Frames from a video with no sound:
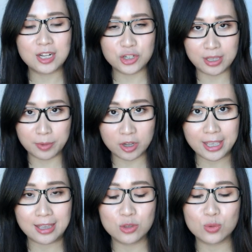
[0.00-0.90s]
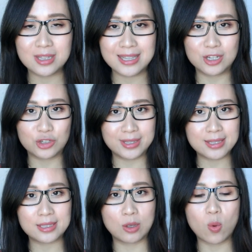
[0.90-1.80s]
但是你们可以根据自己的实
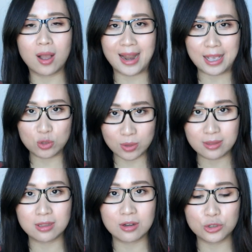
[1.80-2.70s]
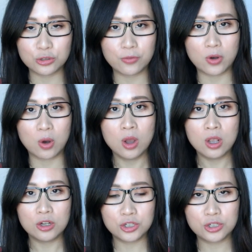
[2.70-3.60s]
际情况来选择是否
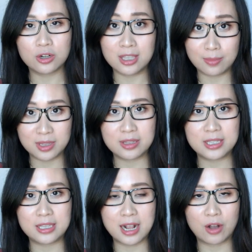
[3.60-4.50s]
适合你们自己，